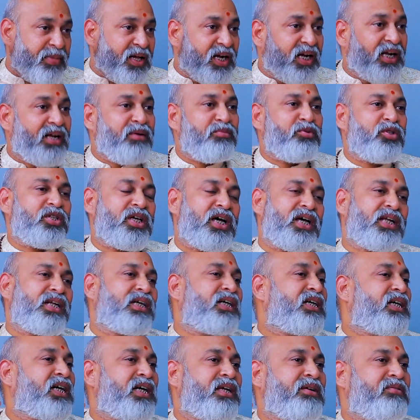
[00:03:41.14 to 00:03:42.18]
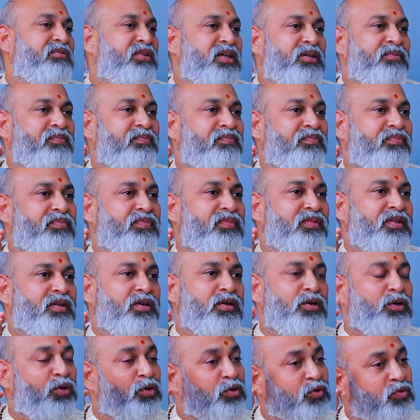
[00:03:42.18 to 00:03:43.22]
బెల్లము దానంగా ఇవ్వడం
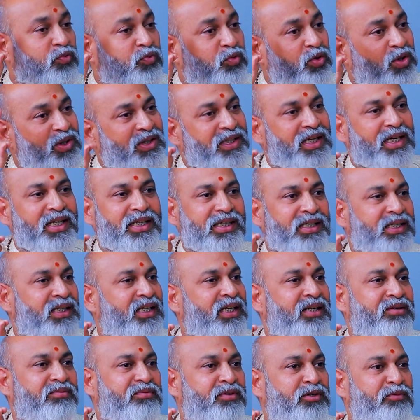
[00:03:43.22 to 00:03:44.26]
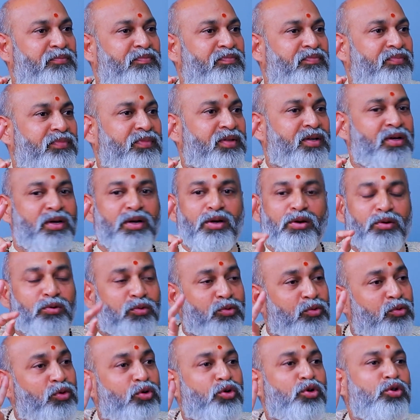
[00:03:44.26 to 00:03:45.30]
నువ్వులు దానంగా ఇవ్వడం
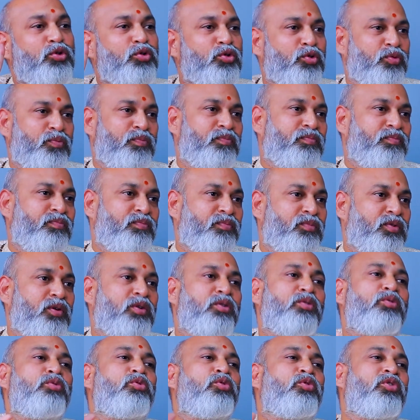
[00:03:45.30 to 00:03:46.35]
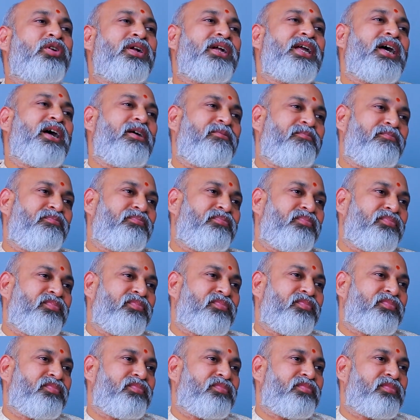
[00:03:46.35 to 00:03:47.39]
గొడుగు కుండ
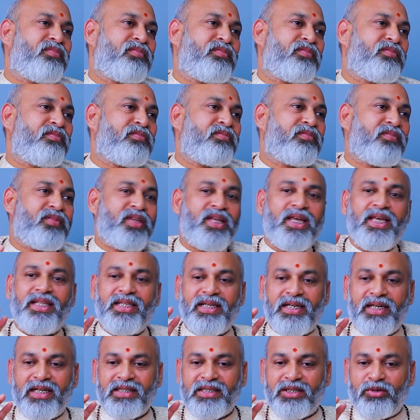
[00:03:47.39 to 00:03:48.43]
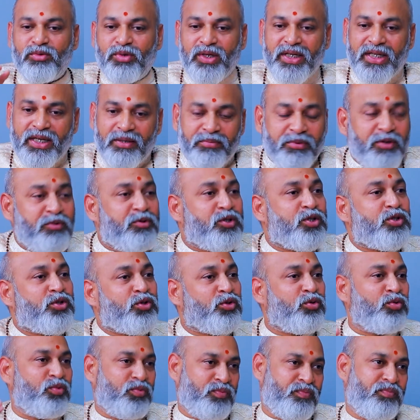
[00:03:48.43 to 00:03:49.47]
ఏదైనా సరే ఒక ఇనప
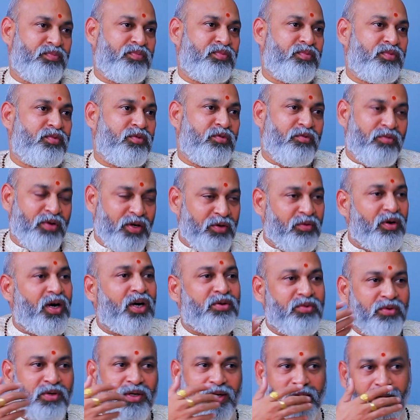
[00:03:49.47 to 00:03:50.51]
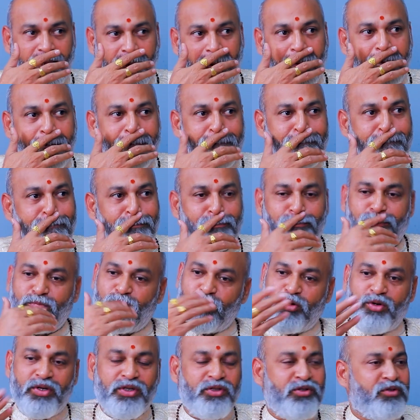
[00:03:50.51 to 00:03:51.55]
వస్తువు వాళ్ళు వాడుకోవడానికి
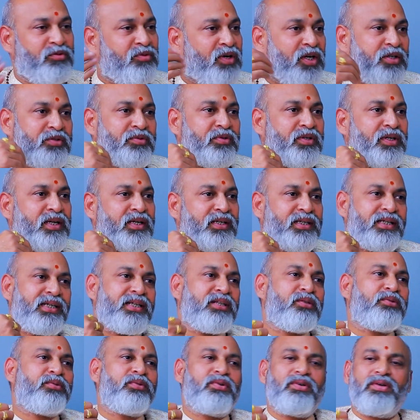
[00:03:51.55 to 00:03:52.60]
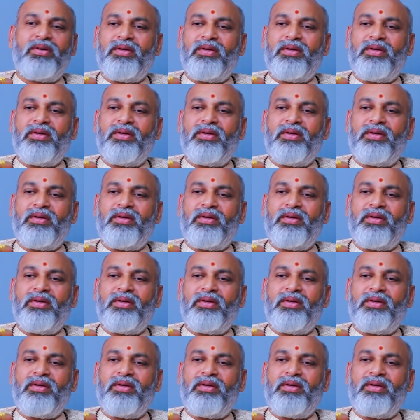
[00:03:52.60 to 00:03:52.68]
పురోహితులు వాడుకోవడానికి లేదు